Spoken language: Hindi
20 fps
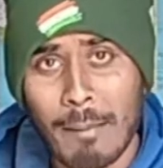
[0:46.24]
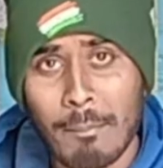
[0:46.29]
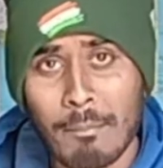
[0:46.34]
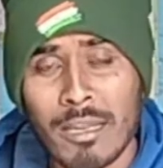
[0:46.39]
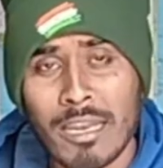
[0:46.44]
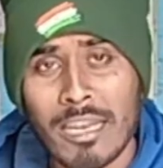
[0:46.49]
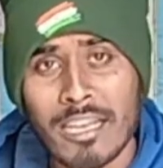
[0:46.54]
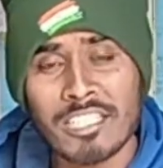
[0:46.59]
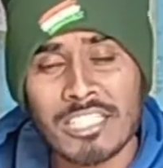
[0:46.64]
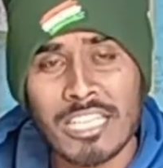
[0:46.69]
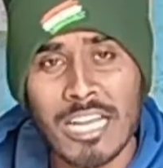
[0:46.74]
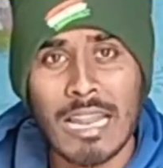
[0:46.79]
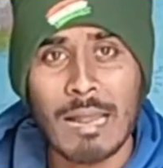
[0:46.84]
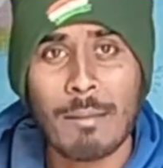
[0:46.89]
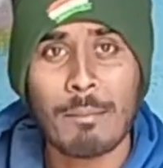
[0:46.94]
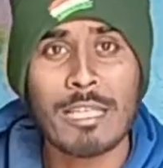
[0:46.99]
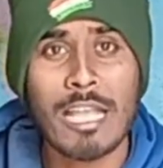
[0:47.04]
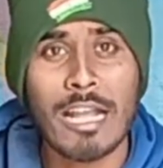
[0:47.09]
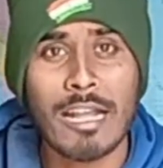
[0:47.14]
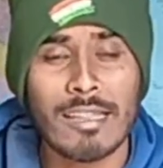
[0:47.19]
आप मेरे
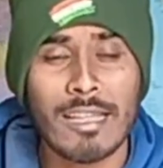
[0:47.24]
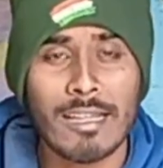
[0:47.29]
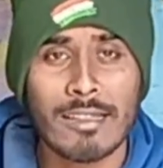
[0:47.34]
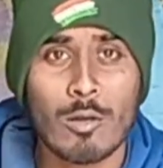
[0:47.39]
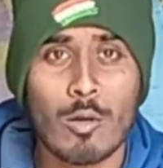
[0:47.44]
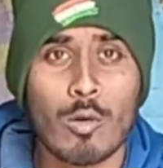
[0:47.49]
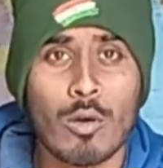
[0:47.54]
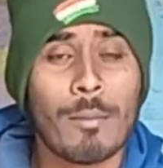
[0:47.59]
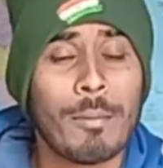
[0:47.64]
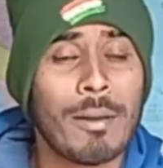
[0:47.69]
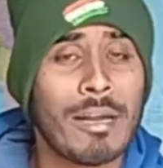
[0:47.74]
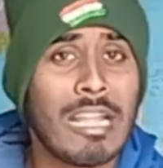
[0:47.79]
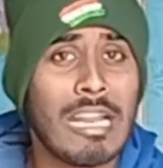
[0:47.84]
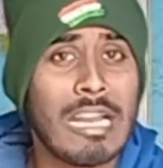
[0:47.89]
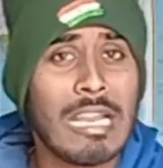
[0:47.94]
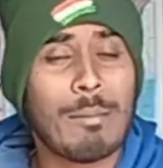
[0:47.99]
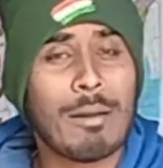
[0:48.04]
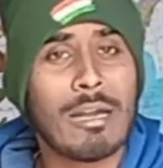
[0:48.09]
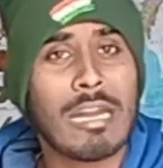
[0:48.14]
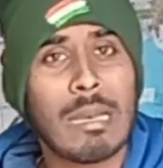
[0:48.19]
इंस्टाग्राम पे जाकर देखते होंगे मैं
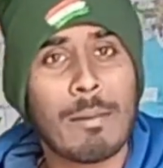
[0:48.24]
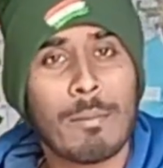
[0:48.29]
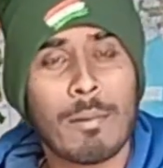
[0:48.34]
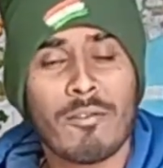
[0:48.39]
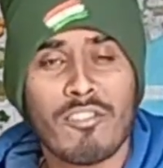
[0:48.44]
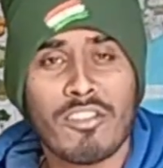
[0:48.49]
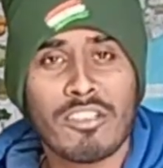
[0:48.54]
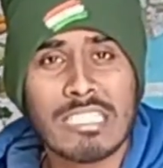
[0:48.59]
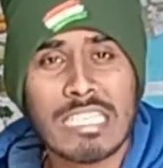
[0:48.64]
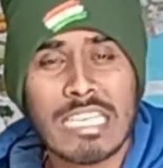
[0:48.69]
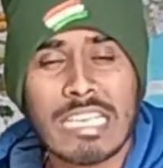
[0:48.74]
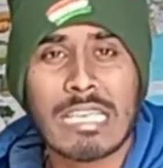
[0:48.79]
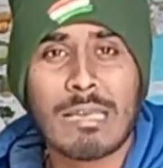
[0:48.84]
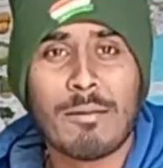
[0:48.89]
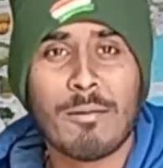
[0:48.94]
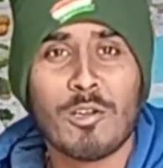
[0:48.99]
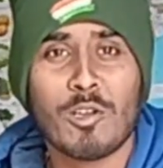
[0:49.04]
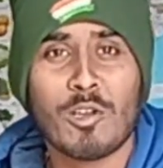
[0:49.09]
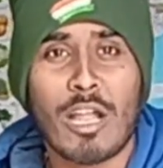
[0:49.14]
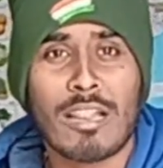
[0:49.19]
डेली बाई डेली फिजिक
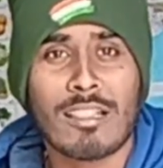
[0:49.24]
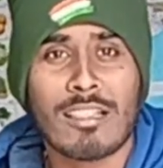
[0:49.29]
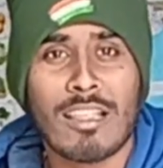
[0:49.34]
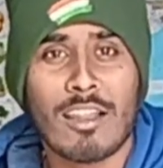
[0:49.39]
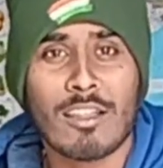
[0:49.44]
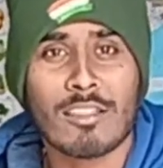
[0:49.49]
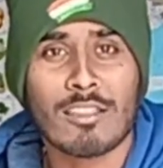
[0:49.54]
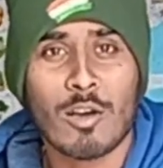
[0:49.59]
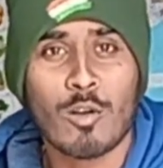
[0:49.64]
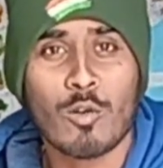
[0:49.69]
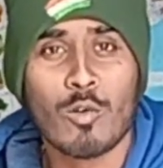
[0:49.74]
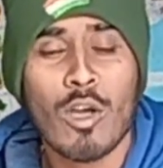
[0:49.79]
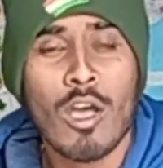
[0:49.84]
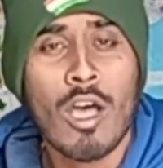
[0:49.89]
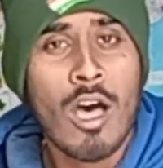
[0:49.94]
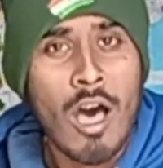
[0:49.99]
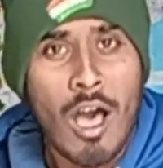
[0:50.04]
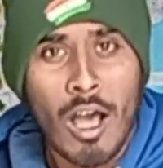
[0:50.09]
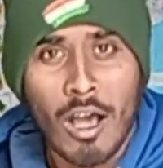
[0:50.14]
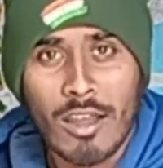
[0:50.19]
की वीडियो डालता रहता हूँ
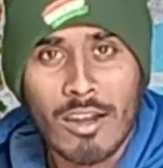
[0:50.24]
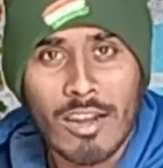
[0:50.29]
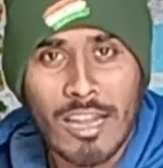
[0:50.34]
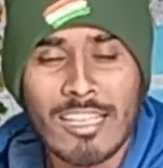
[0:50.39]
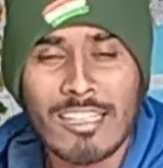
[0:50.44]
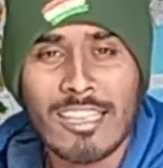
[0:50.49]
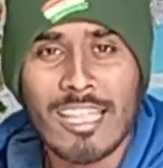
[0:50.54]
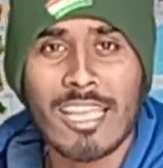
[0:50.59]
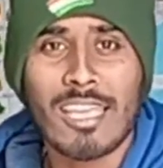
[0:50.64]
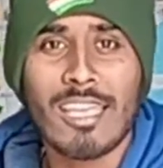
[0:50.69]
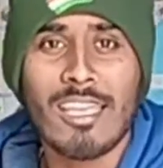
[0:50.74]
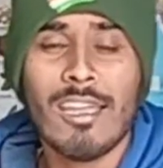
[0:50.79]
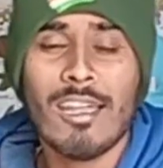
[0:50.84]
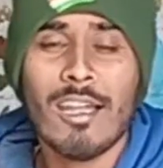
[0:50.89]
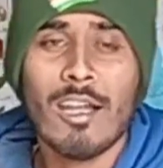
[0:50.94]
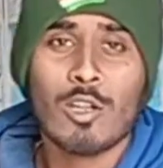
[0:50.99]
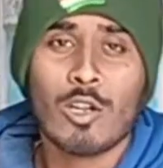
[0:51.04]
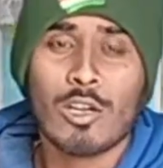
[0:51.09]
अगर नहीं देखी